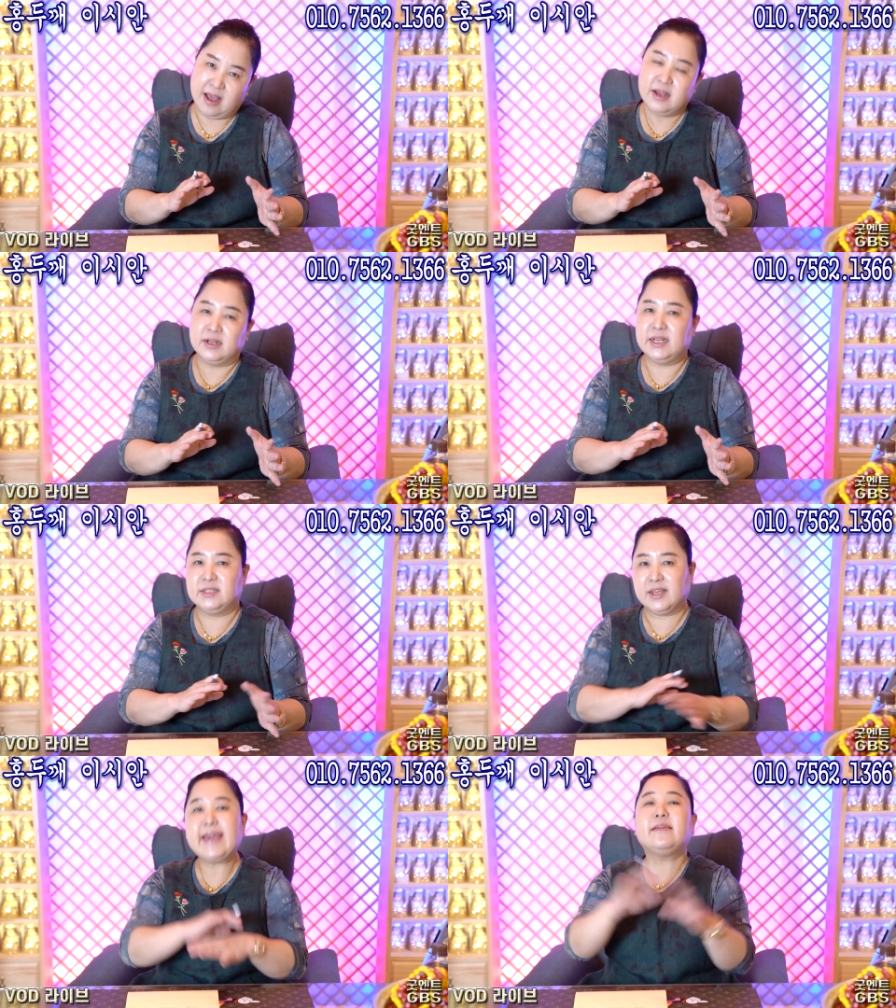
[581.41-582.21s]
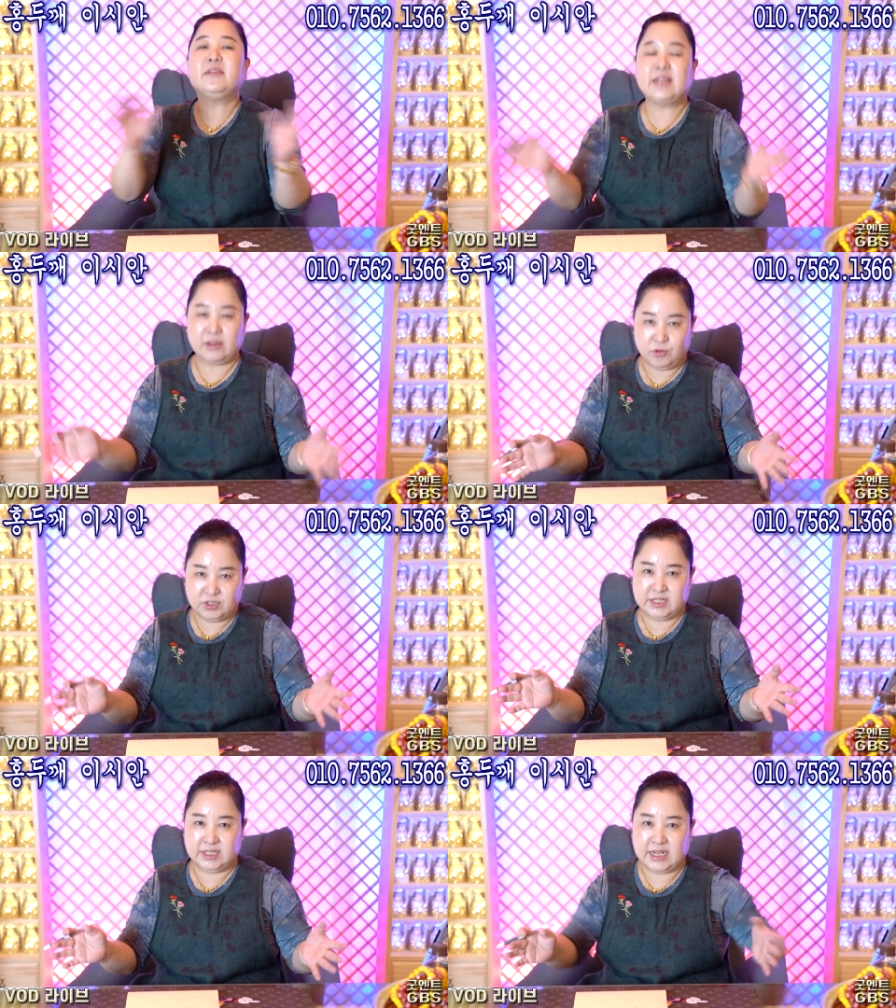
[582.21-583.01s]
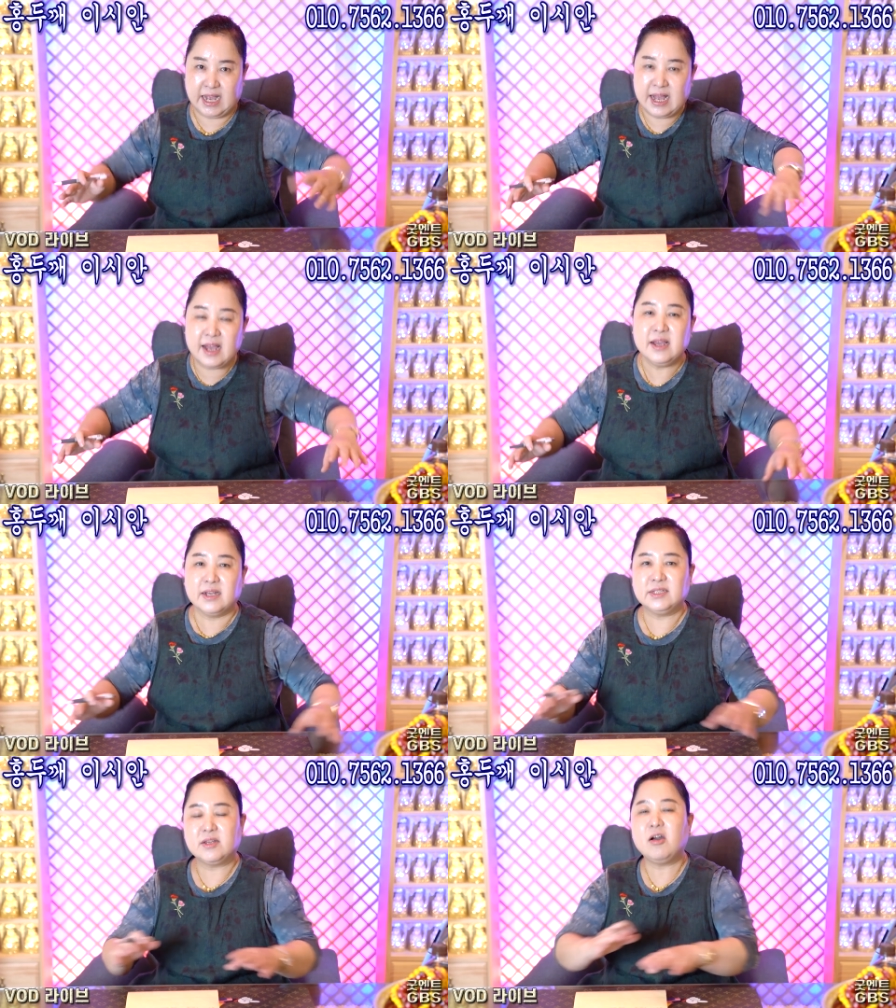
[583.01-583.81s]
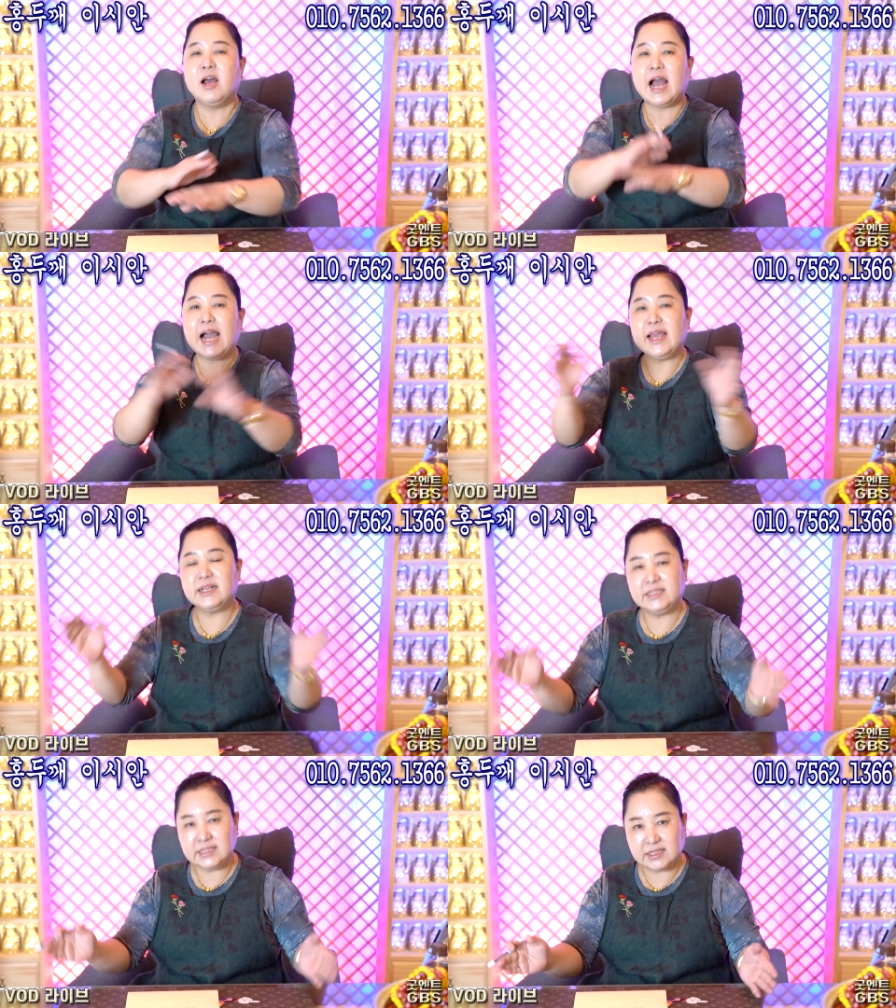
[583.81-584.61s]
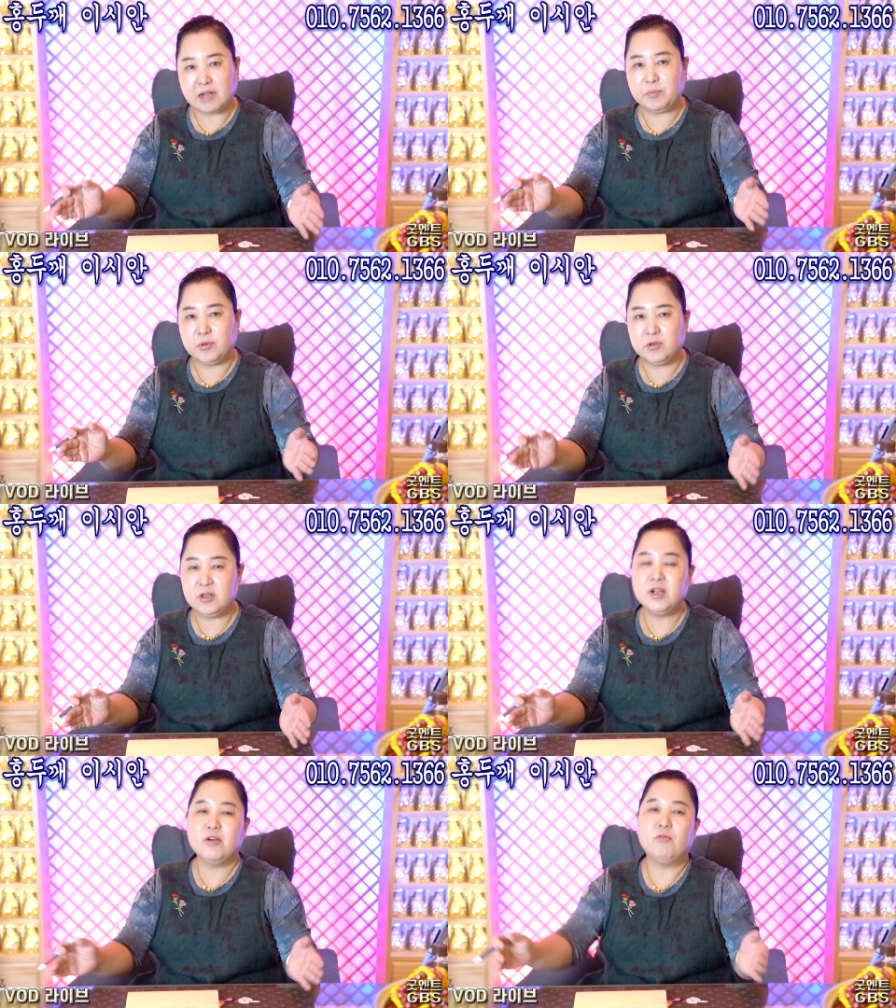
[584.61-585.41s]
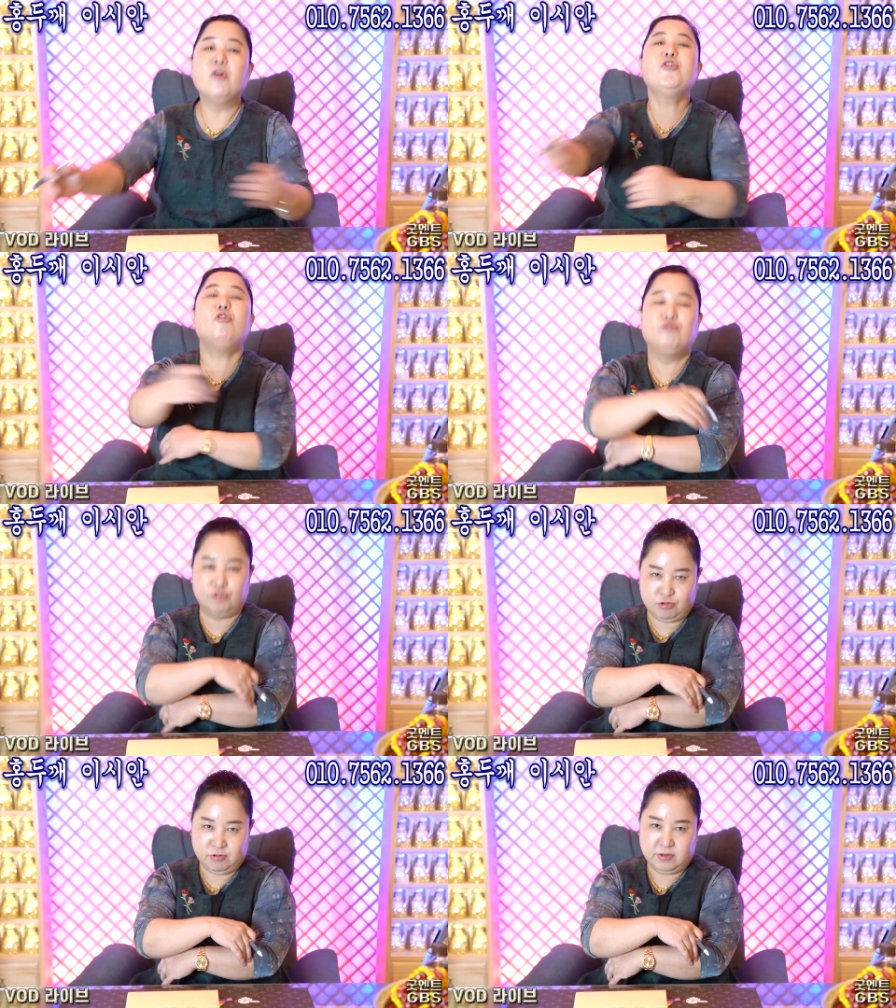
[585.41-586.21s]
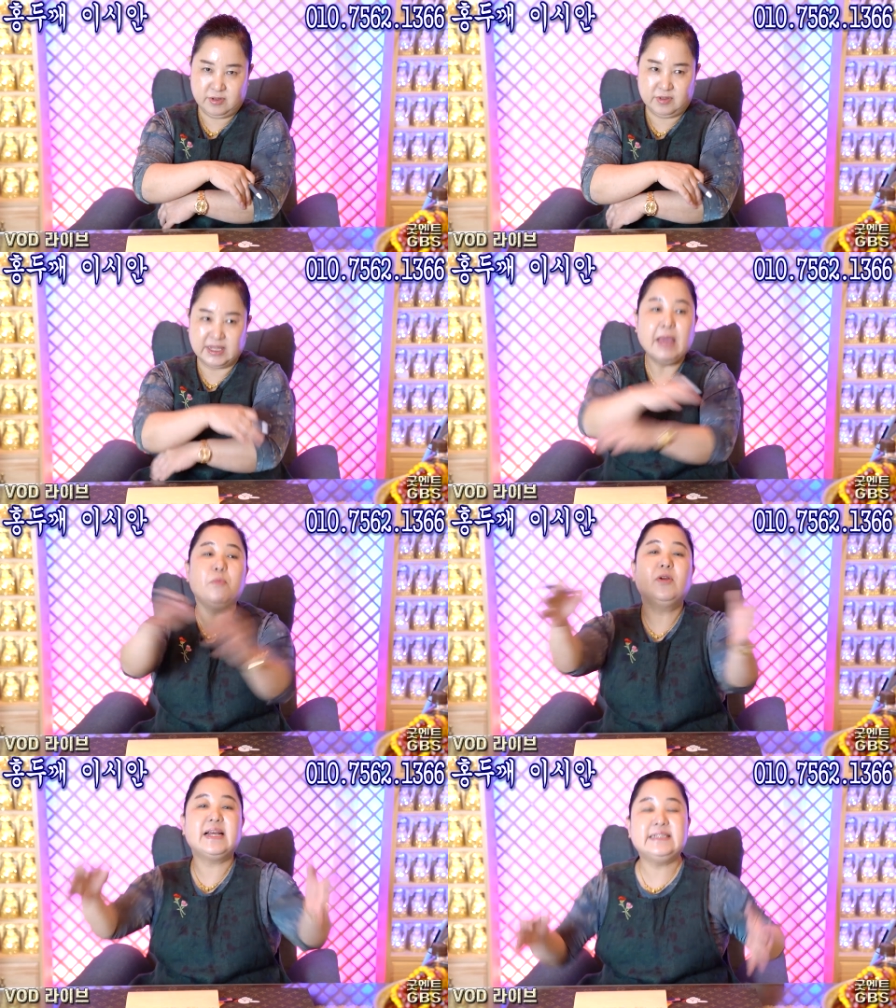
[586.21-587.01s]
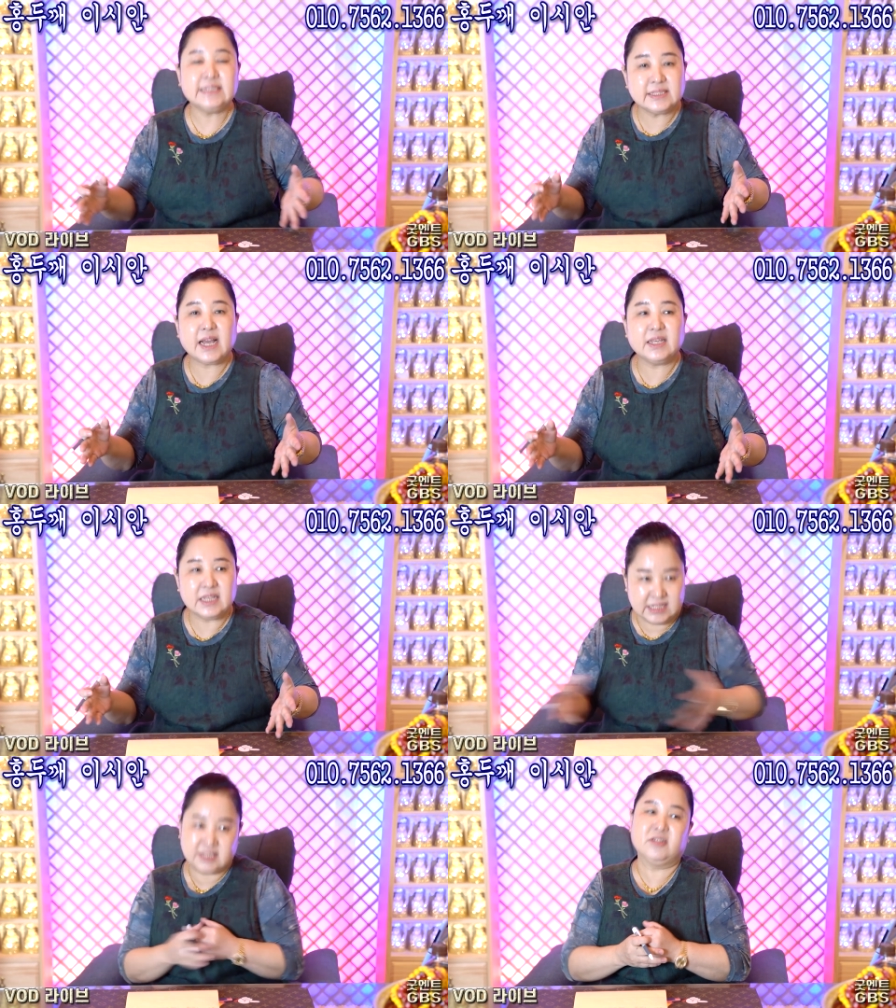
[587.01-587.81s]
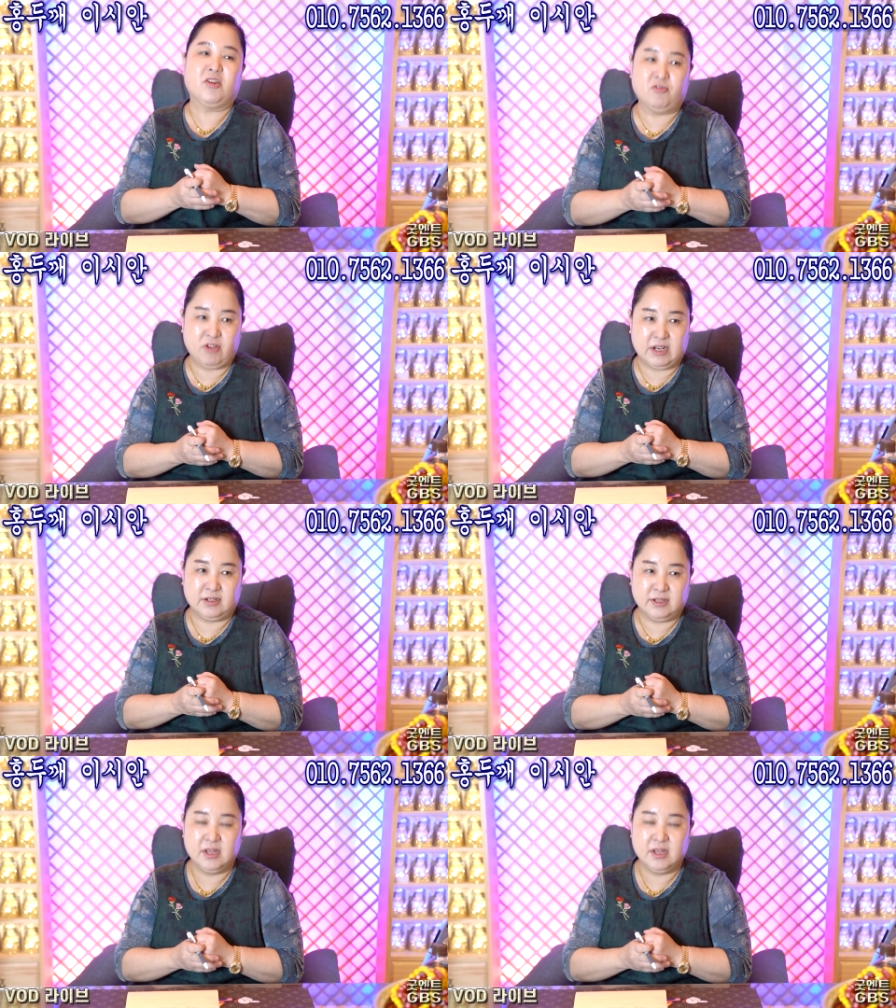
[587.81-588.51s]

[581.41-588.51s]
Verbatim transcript: 네. 그래서 깨끗한 곳이니까 음. 그래서 하얀 식탁보를 원형으로 음. 네모난 식탁이 있을 경우에는